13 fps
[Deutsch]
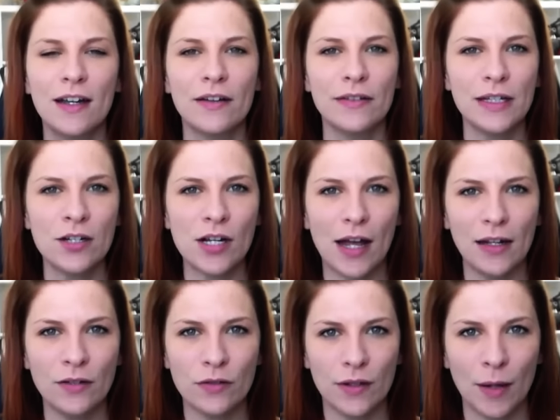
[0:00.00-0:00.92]
Wir
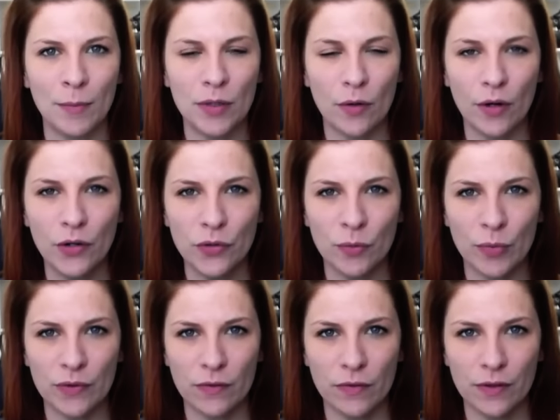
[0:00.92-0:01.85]
entscheiden zusammen mit euch so ein
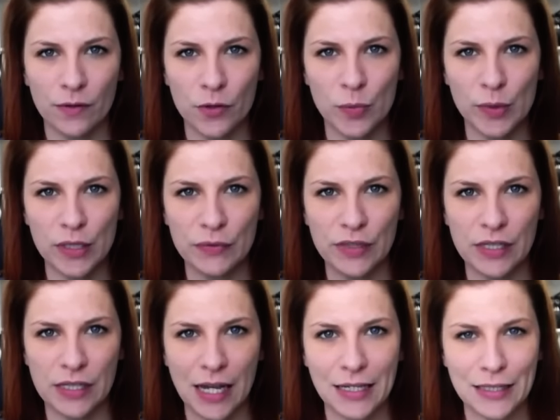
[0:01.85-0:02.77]
bisschen, was gespielt wird.
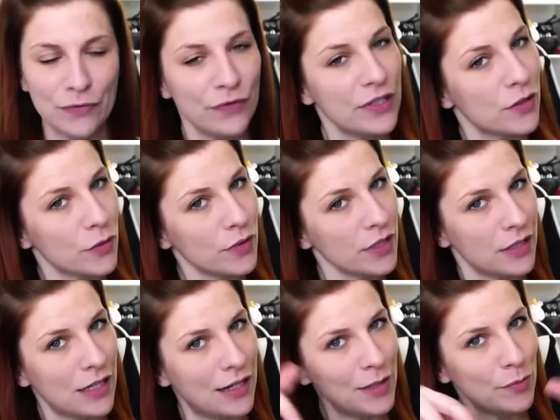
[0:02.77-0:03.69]
Das heißt, ihr findet unten in
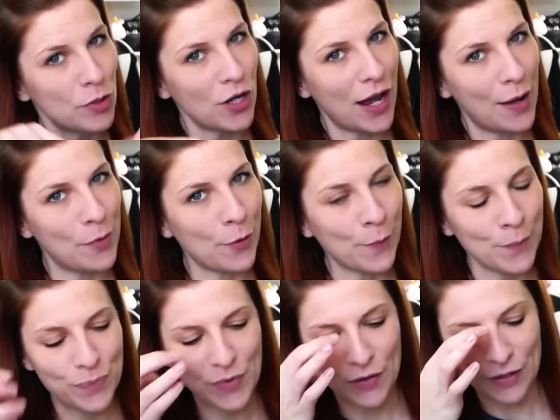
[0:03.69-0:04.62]
der Linkbeschreibung
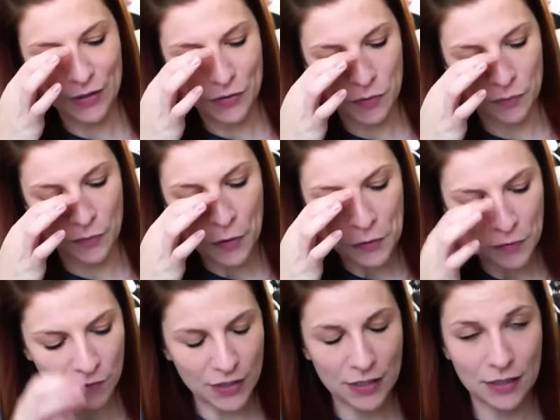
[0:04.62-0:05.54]
was zum Voten,
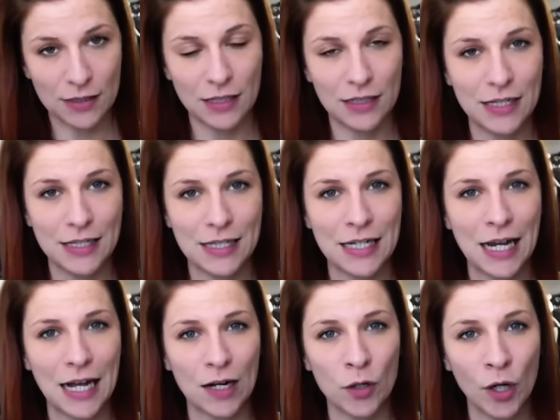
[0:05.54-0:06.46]
was in den nächsten
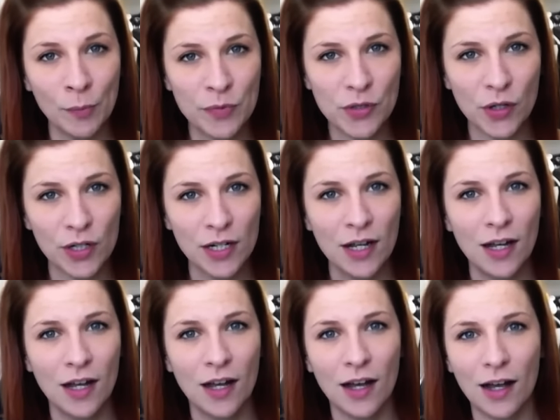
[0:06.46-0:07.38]
Tagen kommen soll.
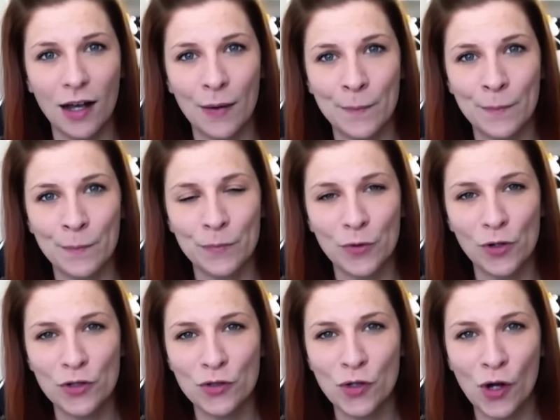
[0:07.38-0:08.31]
Ähm, soll
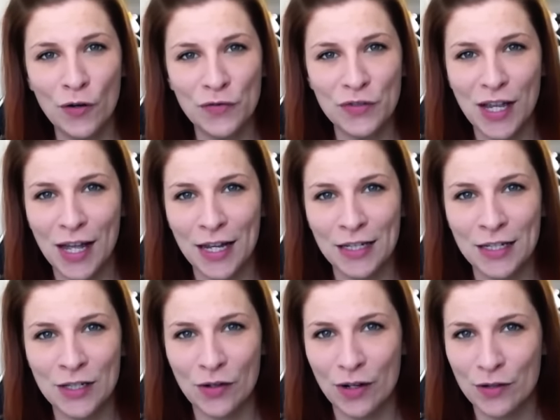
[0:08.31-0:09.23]
es Golf sein?
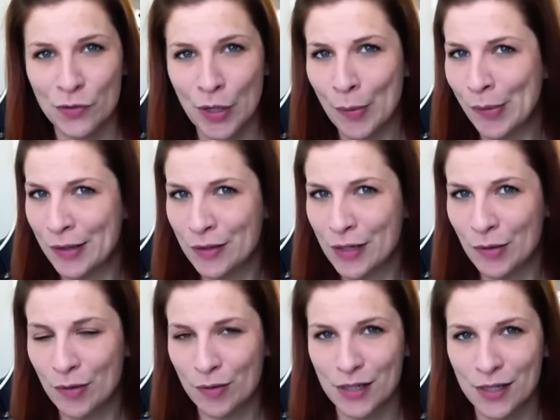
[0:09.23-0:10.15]
Soll es Travel in
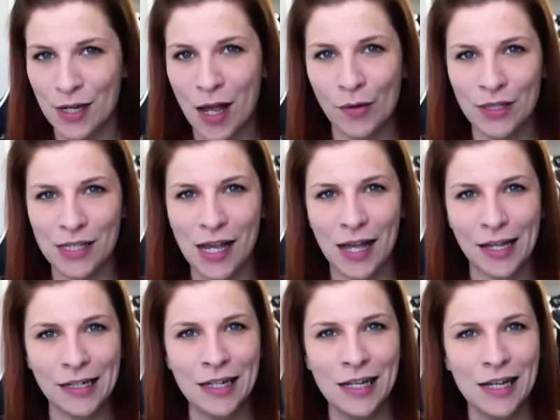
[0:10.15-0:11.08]
Terrorist Town
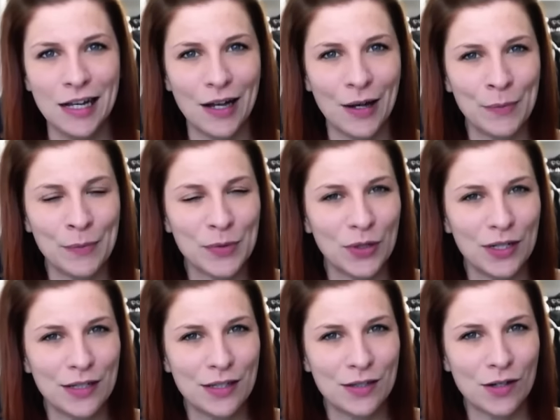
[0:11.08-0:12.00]
sein? Ähm, soll
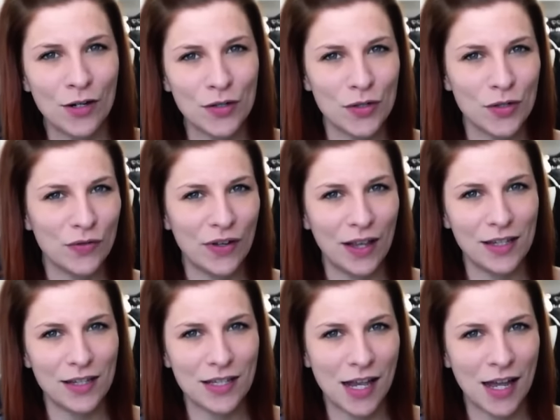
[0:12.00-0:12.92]
es Stardew Valley
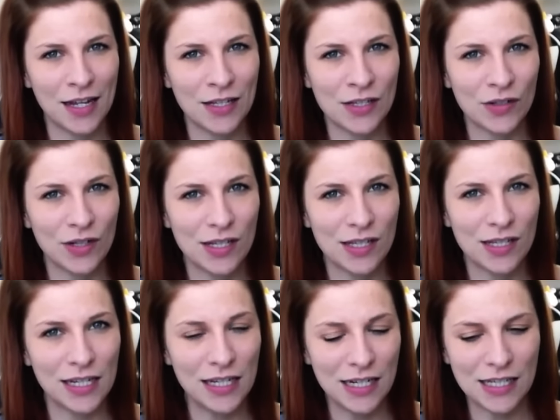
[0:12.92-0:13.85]
sein? Soll es
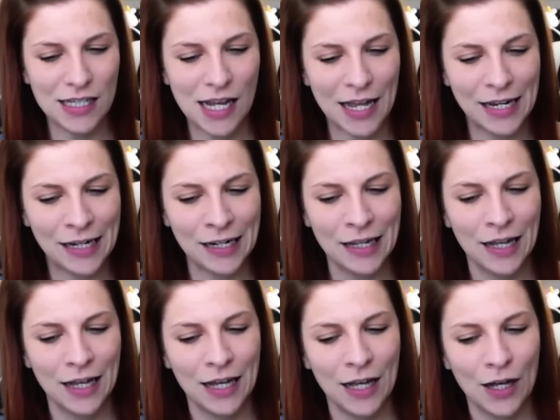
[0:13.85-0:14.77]
League sein?
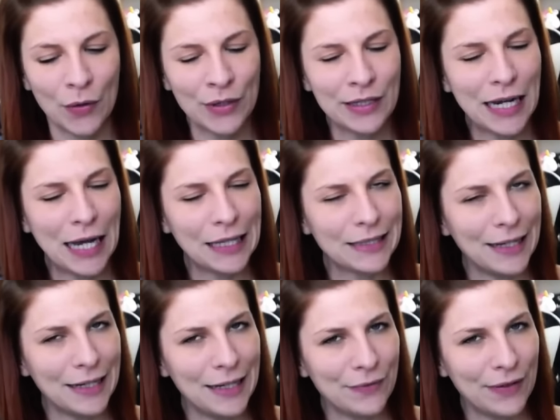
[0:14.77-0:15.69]
Und
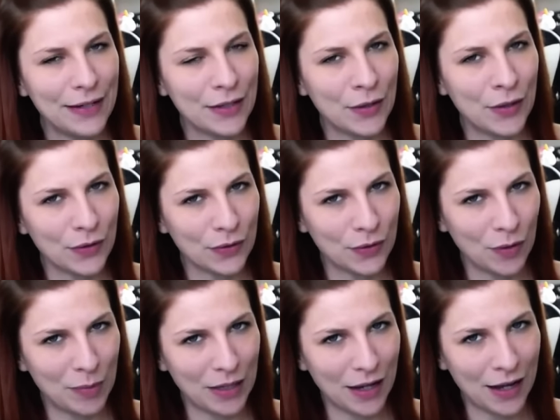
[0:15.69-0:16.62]
tatsächlich werde ich Hearthstone
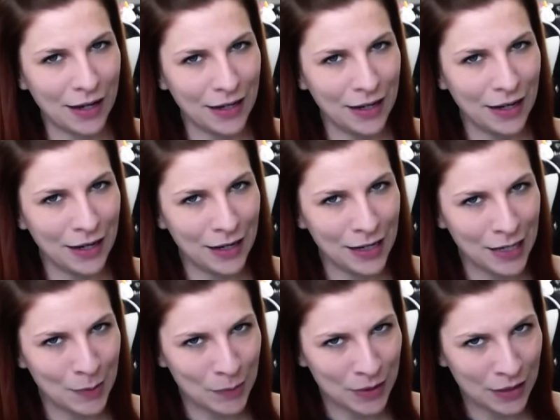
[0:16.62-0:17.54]
mit
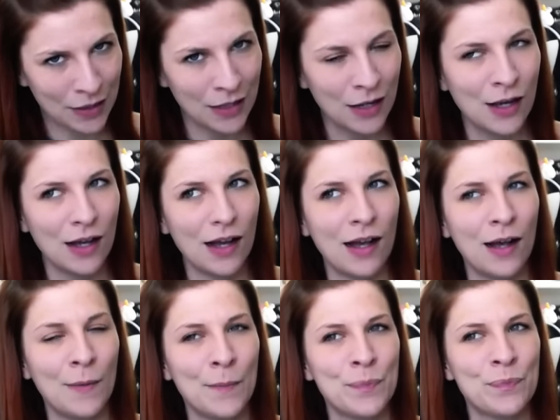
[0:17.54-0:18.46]
reinnehmen.
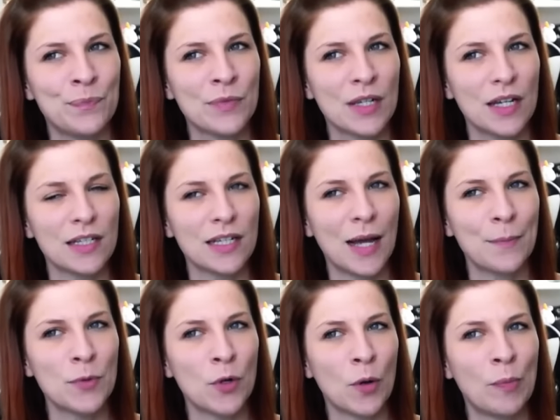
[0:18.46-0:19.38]
Ähm, ich habe
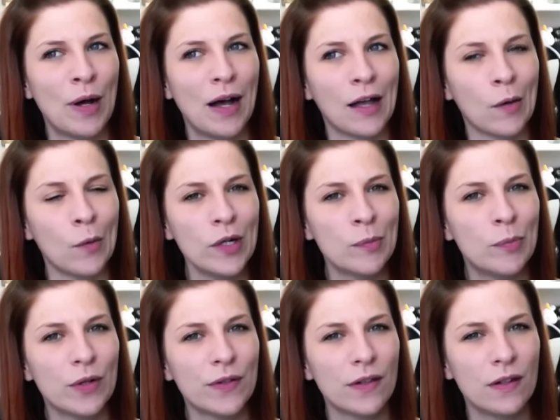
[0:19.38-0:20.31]
noch ein paar
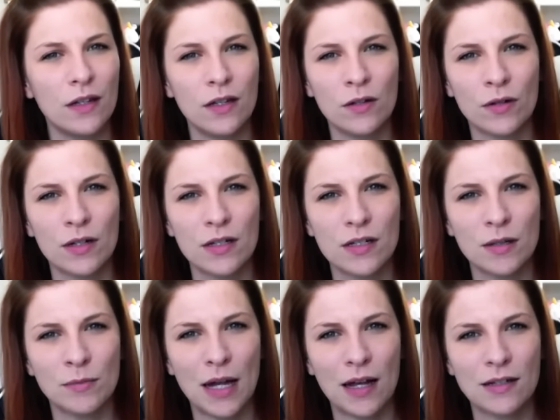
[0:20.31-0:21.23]
Heroic-Bosse, die ich noch nicht
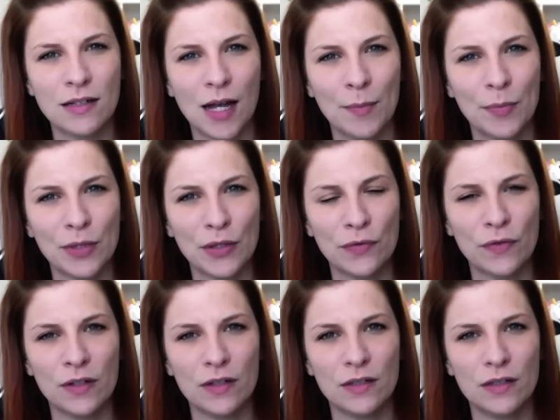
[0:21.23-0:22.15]
gemacht habe. Und ich
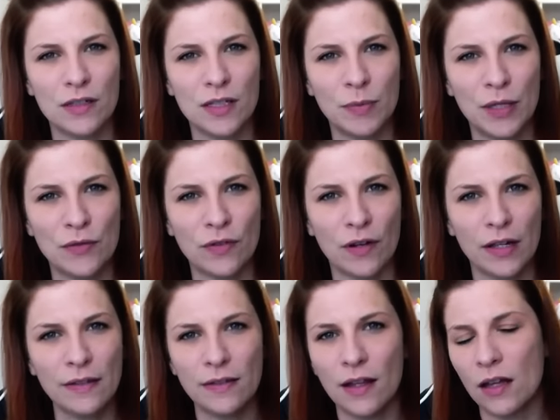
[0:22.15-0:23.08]
finde die
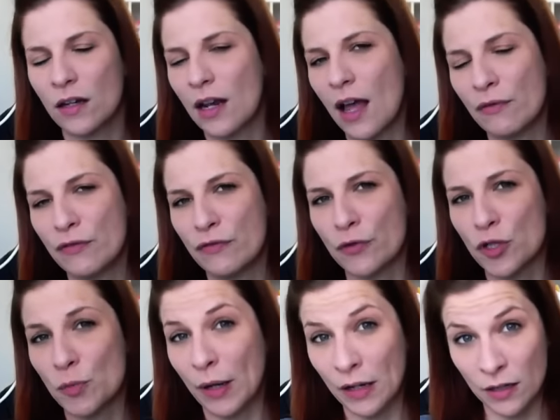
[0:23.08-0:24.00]
PvE-Sachen nach wie vor
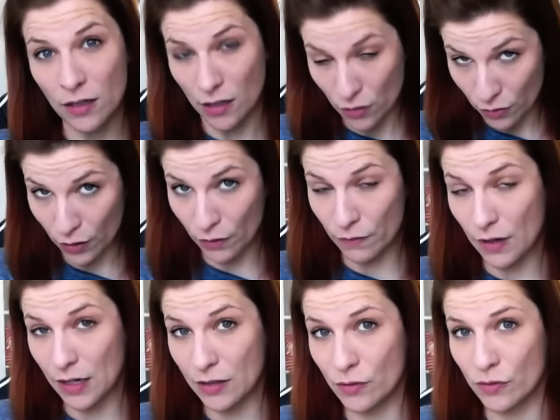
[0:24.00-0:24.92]
spannend. Die könnten wir
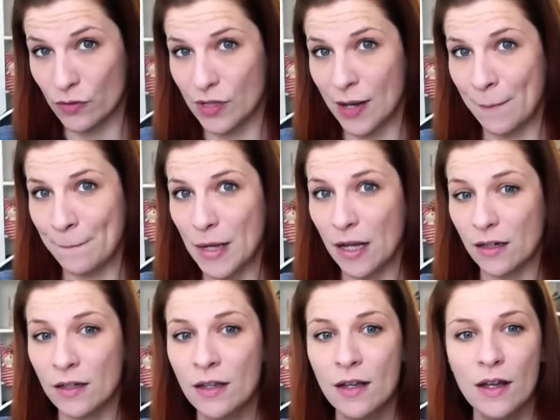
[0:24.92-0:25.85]
also zusammen
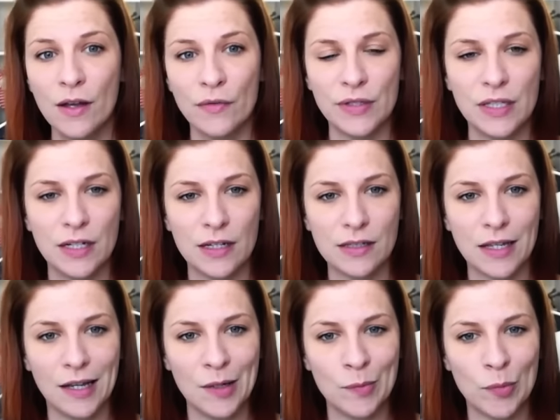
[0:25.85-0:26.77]
machen, wenn ihr das
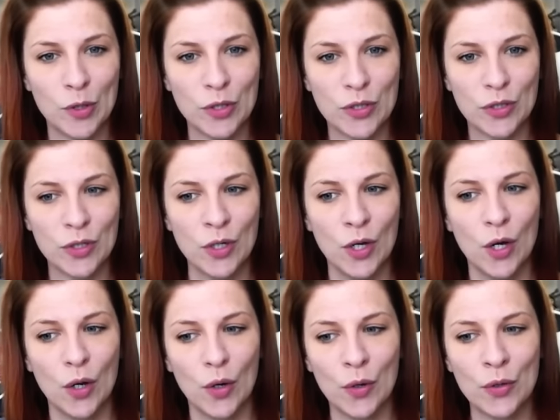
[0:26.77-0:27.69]
gerne möchtet.
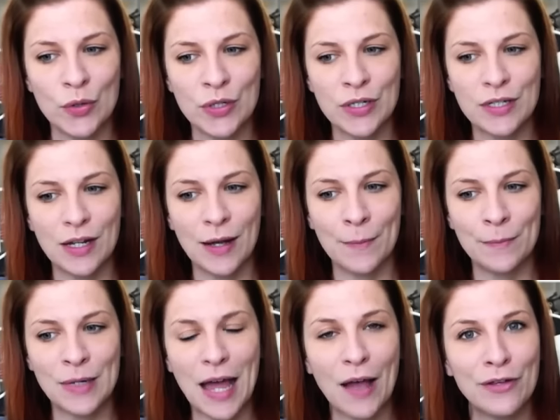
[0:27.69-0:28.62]
Und ähm,
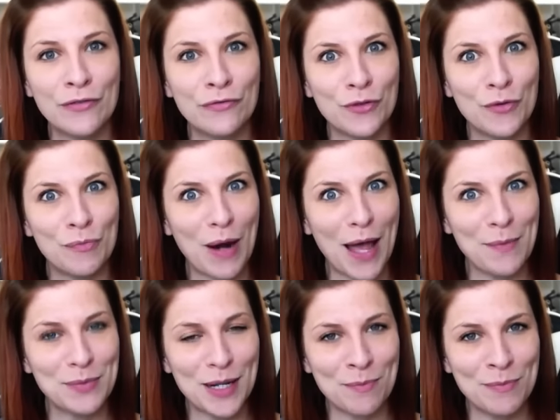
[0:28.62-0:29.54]
nach wie vor
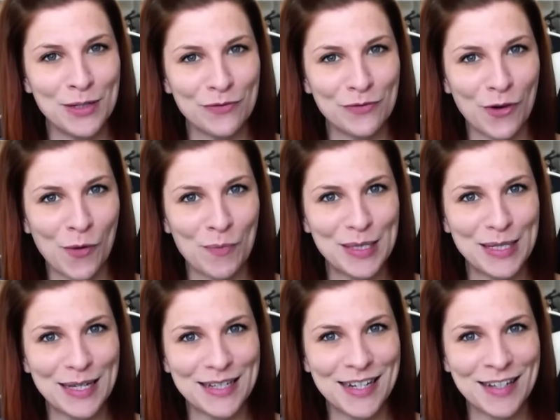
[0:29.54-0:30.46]
bleibt der Mittwoch mit
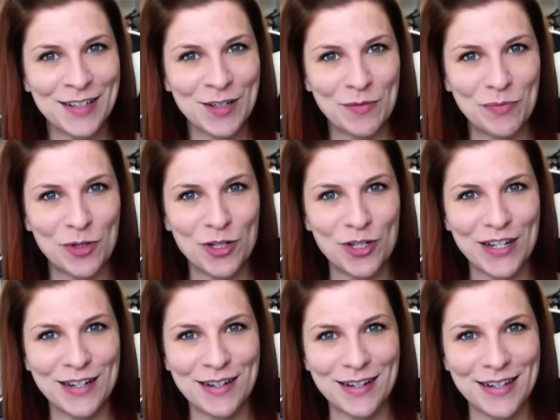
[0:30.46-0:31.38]
der Tante
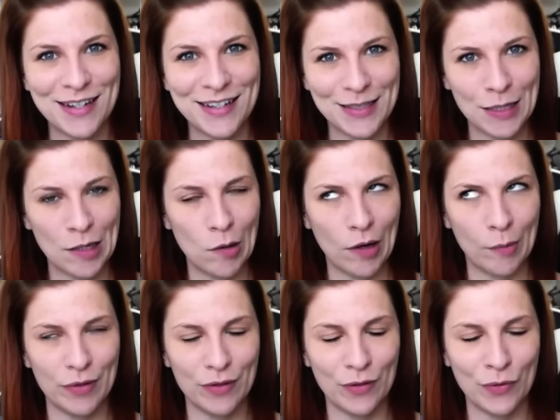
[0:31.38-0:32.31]
bestehen. Da denke ich dann auch ein
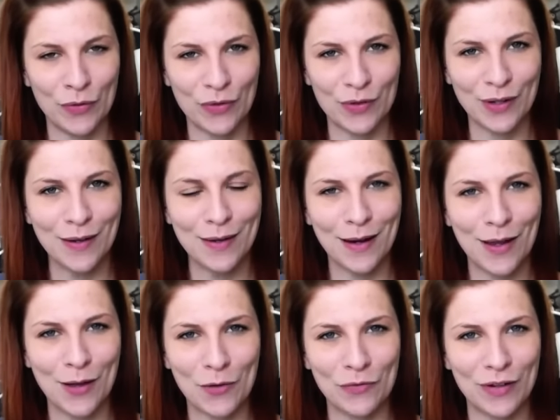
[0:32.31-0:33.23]
bisschen konzentrierter
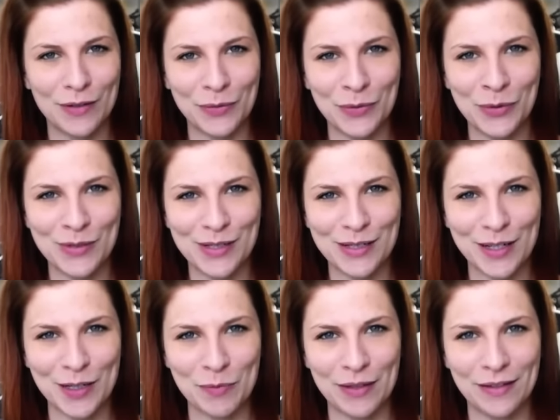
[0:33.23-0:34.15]
nach. Und falls ich
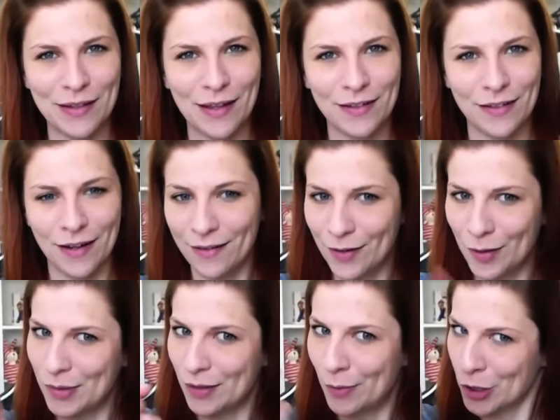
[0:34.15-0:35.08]
unkonzentriert bin, sagte Tante
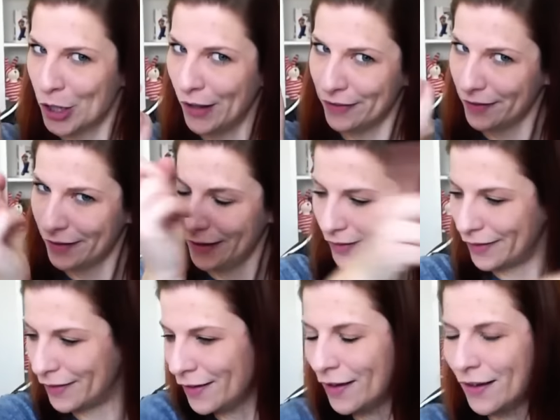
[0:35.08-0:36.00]
mir,
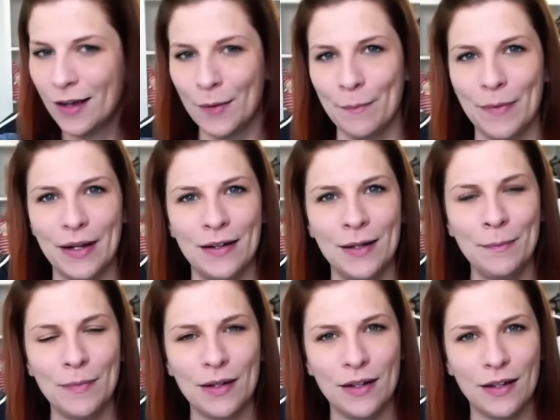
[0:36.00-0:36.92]
können, man
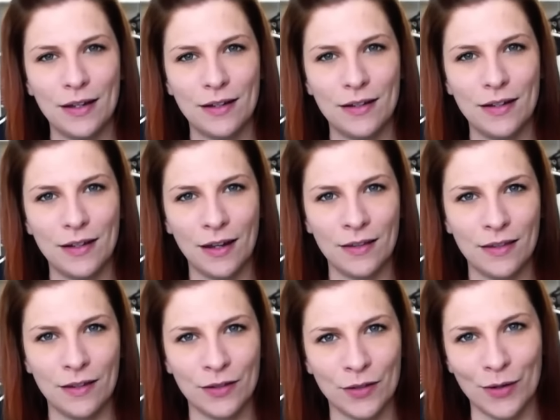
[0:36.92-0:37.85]
nimmt nicht die
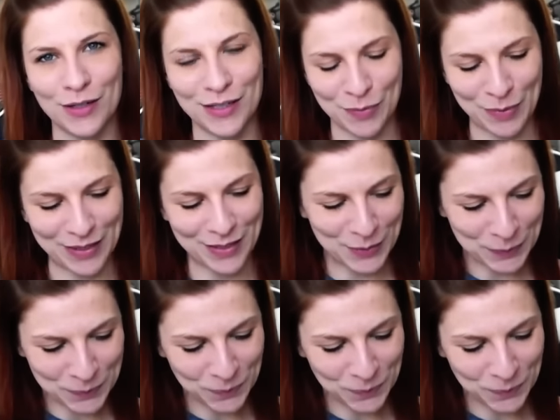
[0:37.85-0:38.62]
Dancing Swords mit.